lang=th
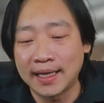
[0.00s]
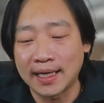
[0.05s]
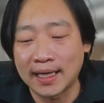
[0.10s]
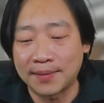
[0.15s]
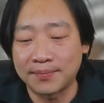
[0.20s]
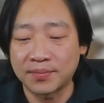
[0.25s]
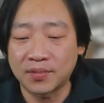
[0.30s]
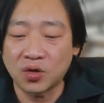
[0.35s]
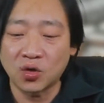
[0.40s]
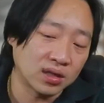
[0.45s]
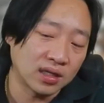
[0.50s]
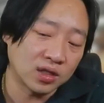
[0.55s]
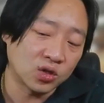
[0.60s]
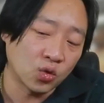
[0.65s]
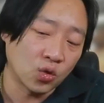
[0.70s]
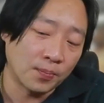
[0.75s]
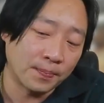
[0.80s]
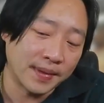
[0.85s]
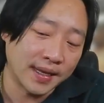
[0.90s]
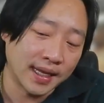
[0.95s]
นะครับใน
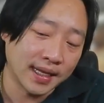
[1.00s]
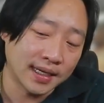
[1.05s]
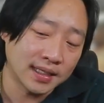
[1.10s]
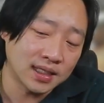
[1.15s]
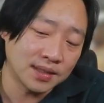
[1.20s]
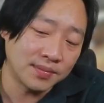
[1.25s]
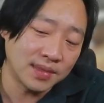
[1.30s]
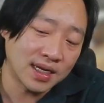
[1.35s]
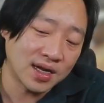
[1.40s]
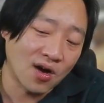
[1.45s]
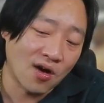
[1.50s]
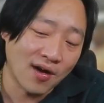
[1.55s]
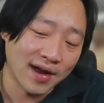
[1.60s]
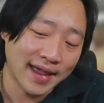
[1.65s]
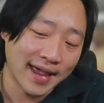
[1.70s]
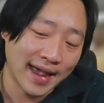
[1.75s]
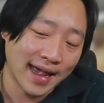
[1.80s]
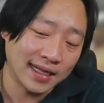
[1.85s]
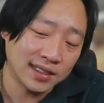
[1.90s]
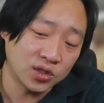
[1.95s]
ตัวเปลี่ยนก็จะมีกอง
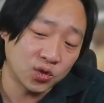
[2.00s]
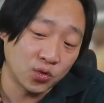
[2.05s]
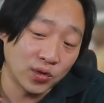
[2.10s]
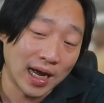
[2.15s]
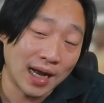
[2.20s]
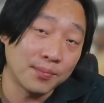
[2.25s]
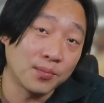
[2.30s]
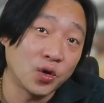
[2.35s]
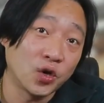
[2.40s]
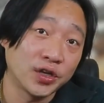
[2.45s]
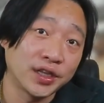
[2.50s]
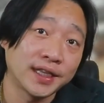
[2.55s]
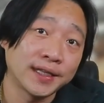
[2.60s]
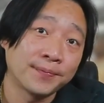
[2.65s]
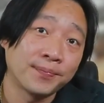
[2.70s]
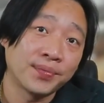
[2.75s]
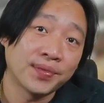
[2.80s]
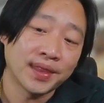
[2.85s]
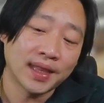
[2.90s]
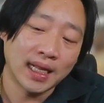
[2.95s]
แก๊สอยู่ด้านบน
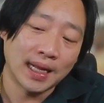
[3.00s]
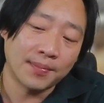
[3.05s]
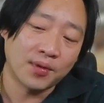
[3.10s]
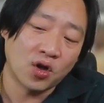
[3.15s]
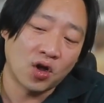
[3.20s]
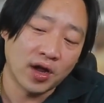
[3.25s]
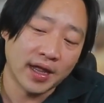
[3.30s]
ครับก